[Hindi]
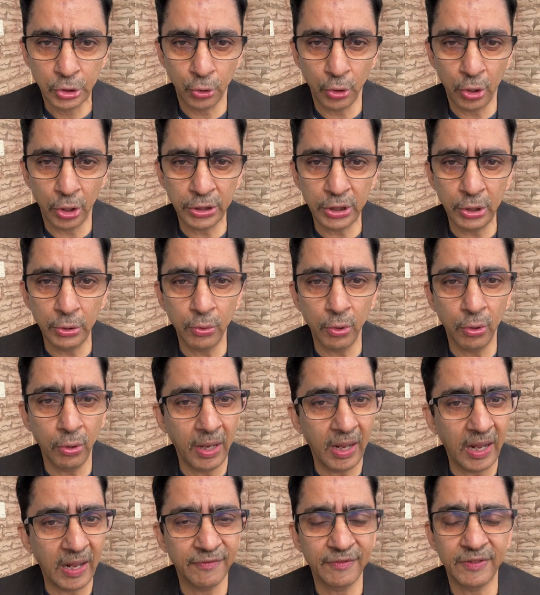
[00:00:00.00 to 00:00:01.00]
चुनौतियों
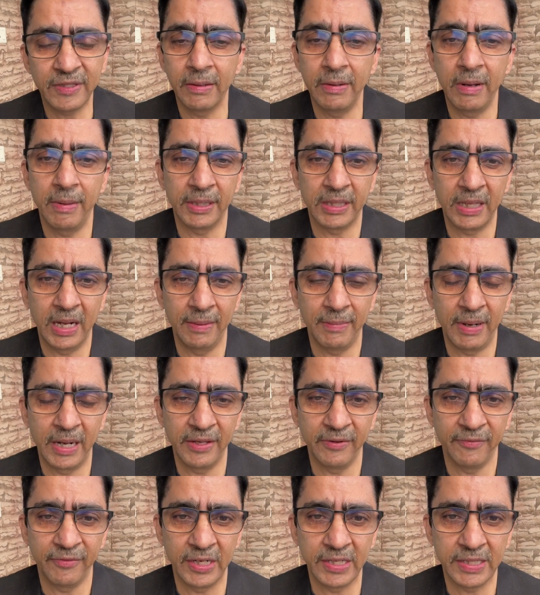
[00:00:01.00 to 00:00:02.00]
को अवसर में बदलें
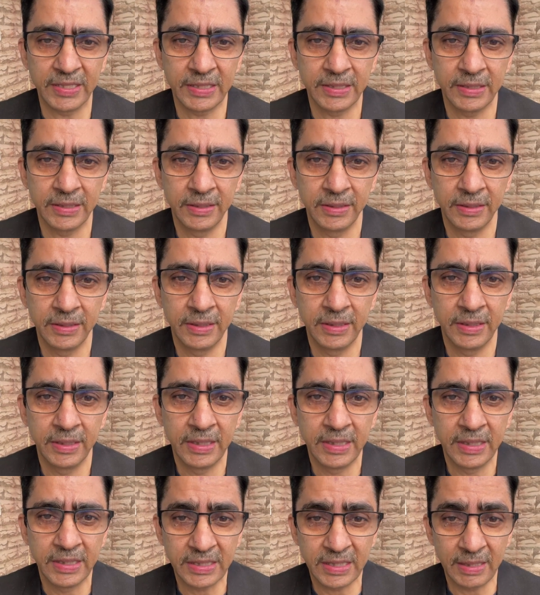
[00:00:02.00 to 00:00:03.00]
माय डियर फ्रेंड्स
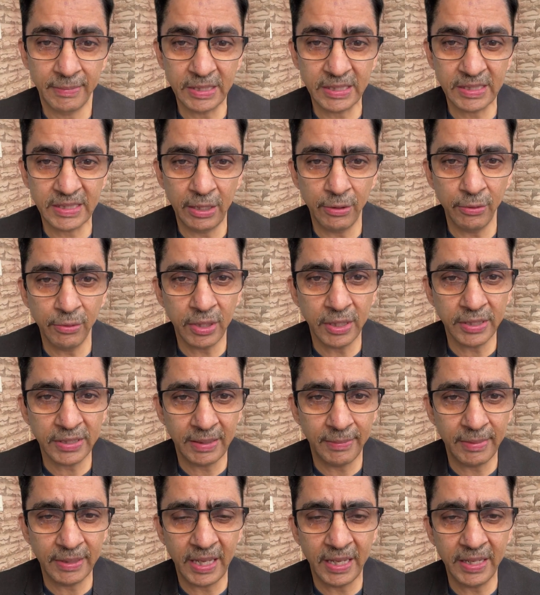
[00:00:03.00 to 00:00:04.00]
समस्याओं का
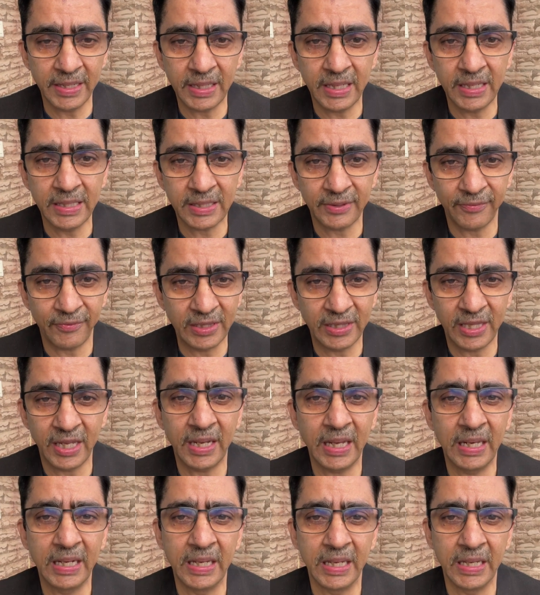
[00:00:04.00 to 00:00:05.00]
समाधान के
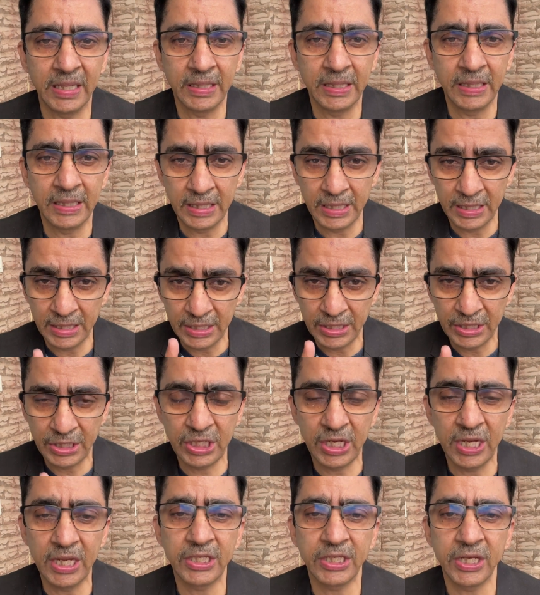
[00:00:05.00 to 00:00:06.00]
सफलता के लिए
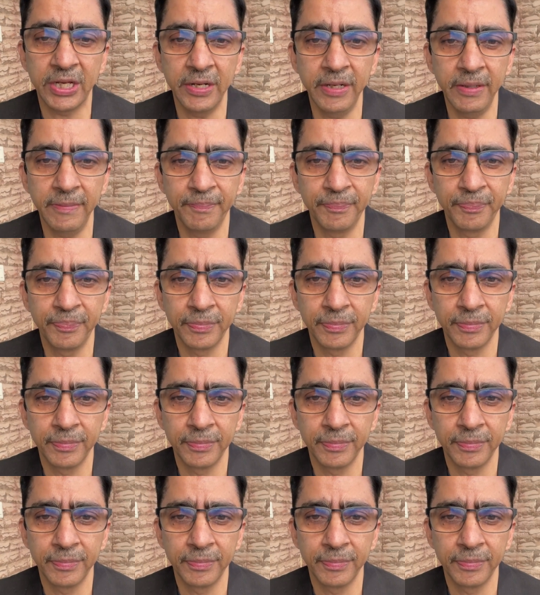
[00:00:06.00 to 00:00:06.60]
छह चरण